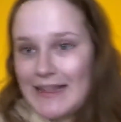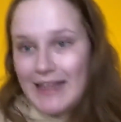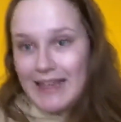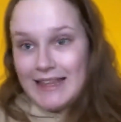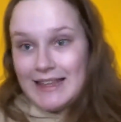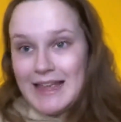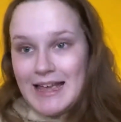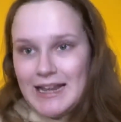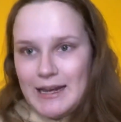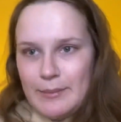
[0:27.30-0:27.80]

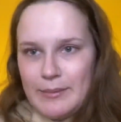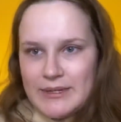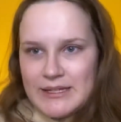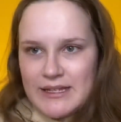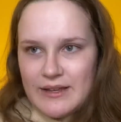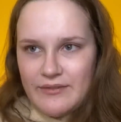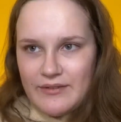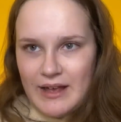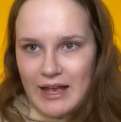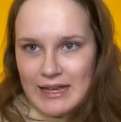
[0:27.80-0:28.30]
E daí ele
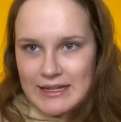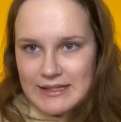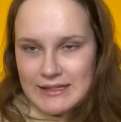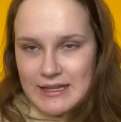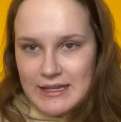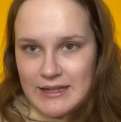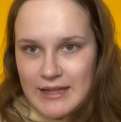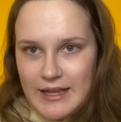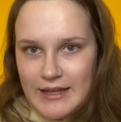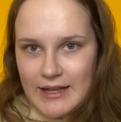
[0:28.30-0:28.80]
precisa ficar
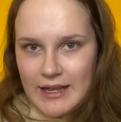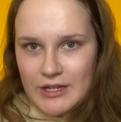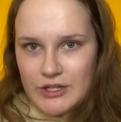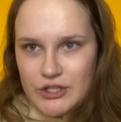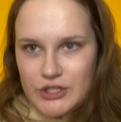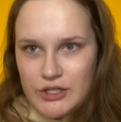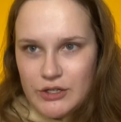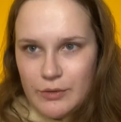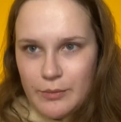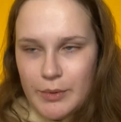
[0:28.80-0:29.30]
assim,
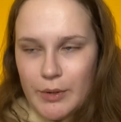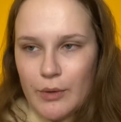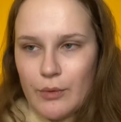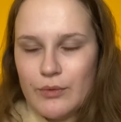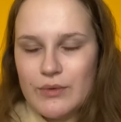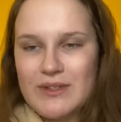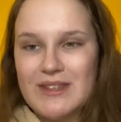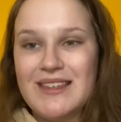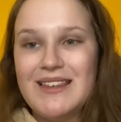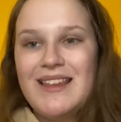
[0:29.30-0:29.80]
deitadinho, pra eu
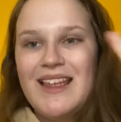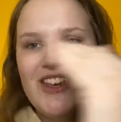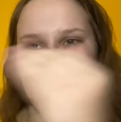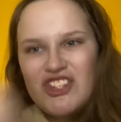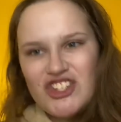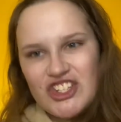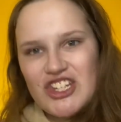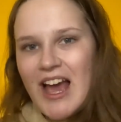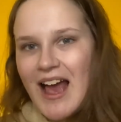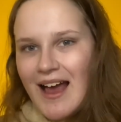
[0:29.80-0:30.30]
conseguir
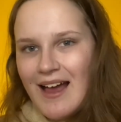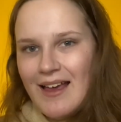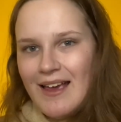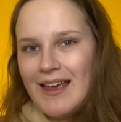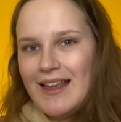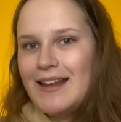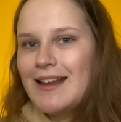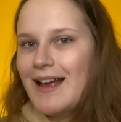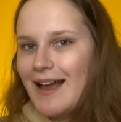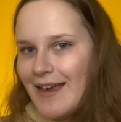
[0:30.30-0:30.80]
deixar
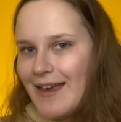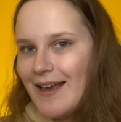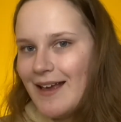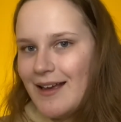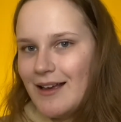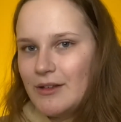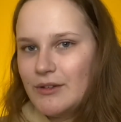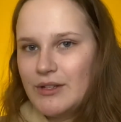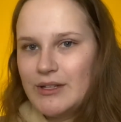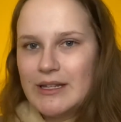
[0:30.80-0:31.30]
ele
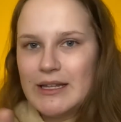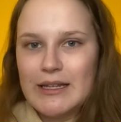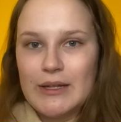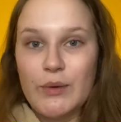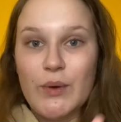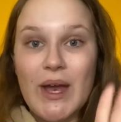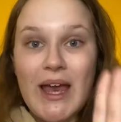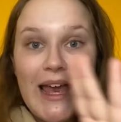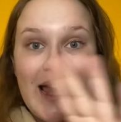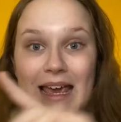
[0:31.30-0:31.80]
carregando, entendeu?